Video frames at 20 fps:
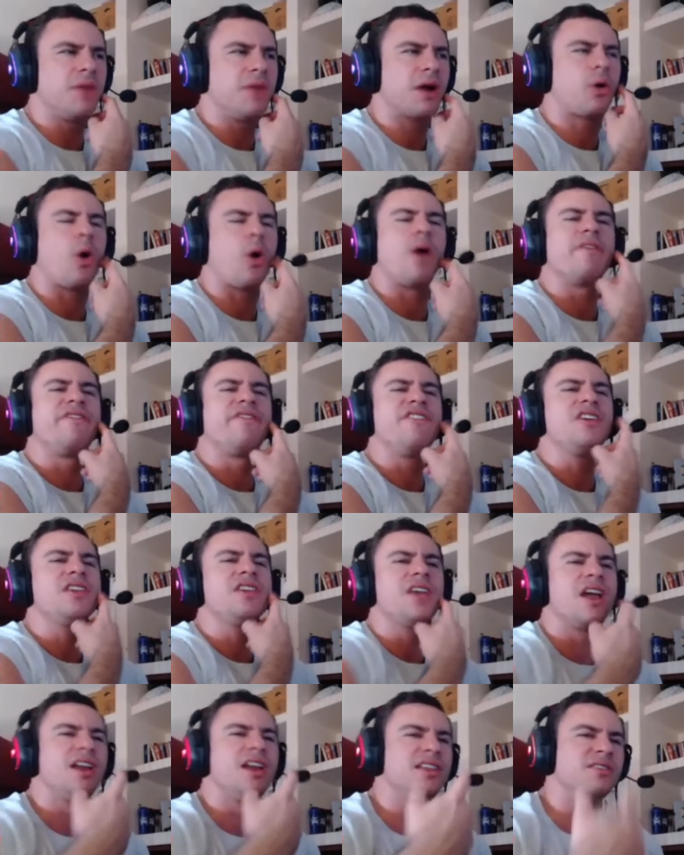uma
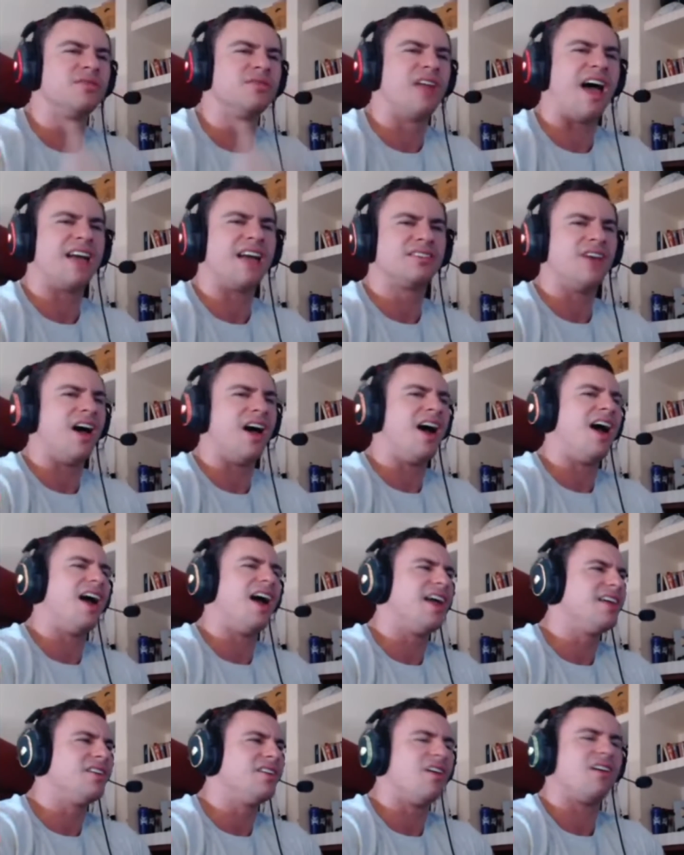covinha ali do lado.
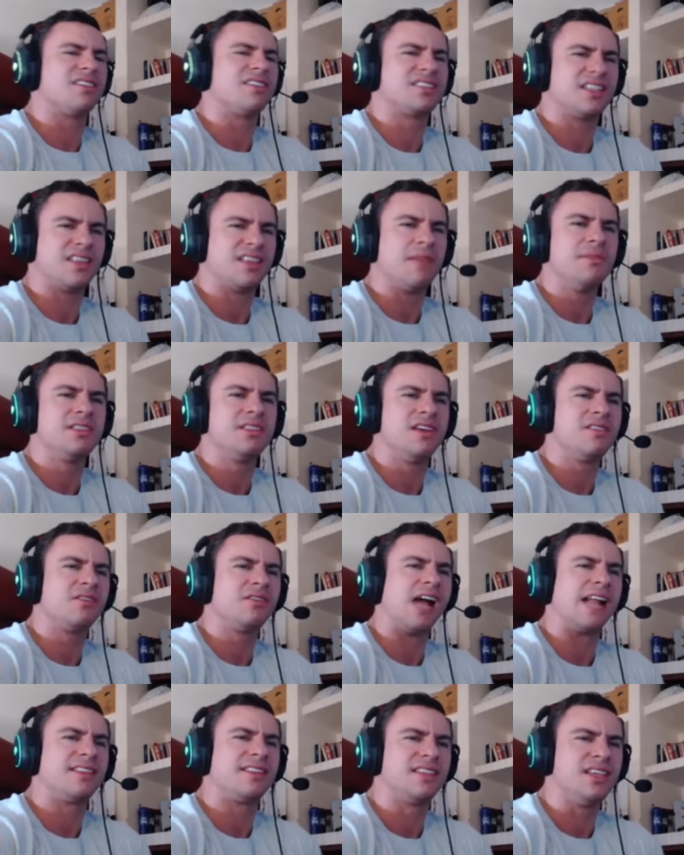Ai, nossa, tá me dando
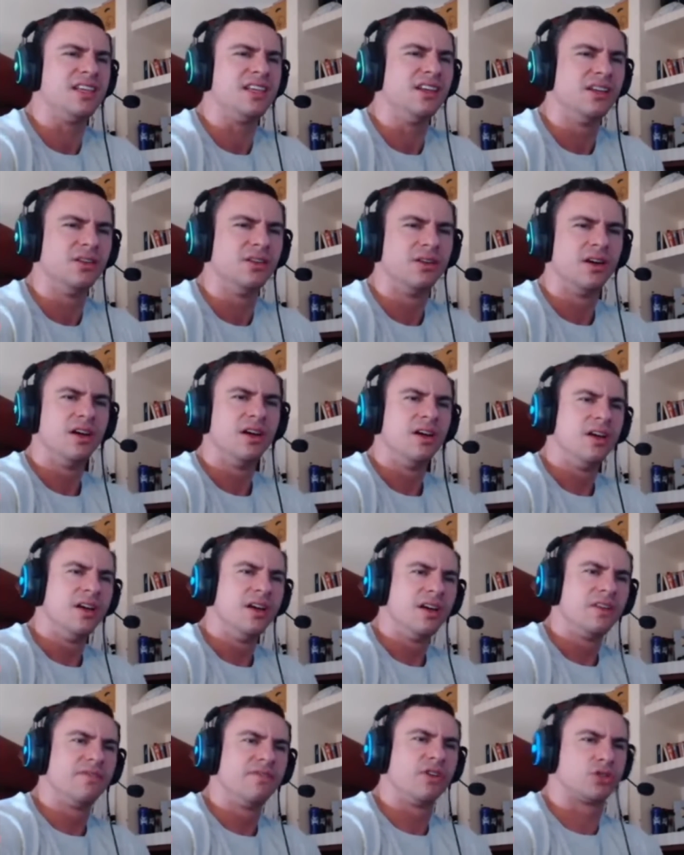gatilho.
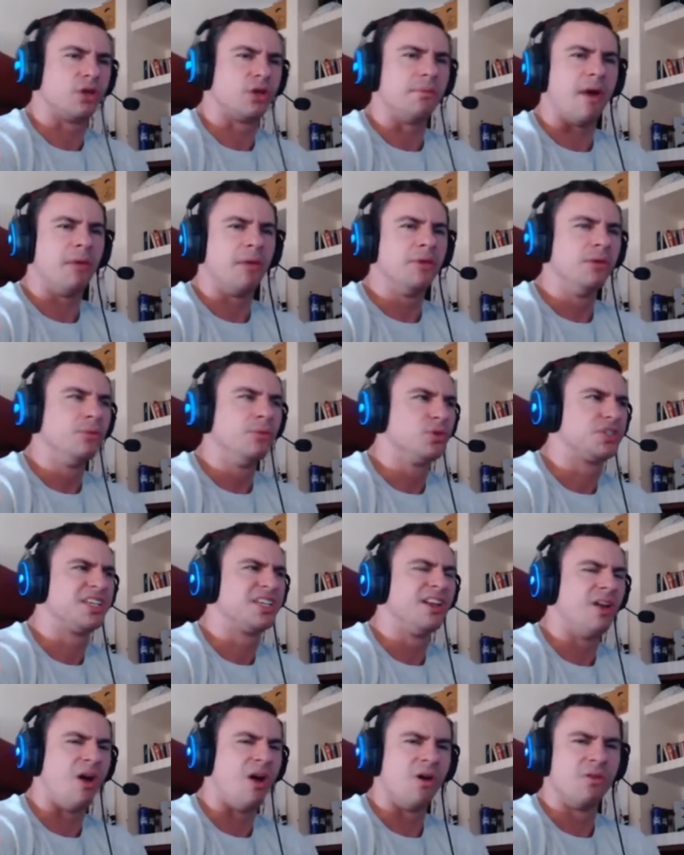Vou tomar o meu
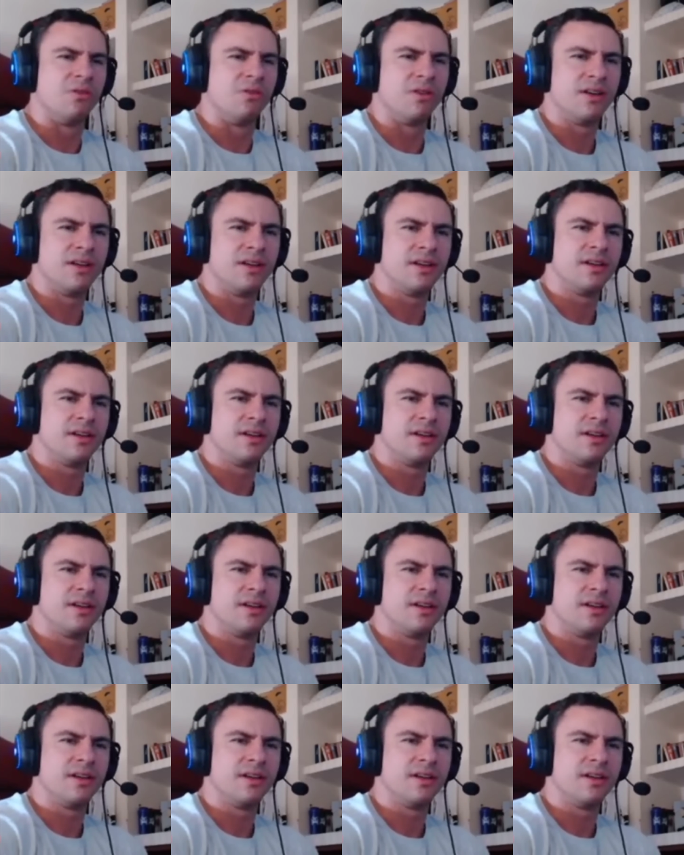mucilão.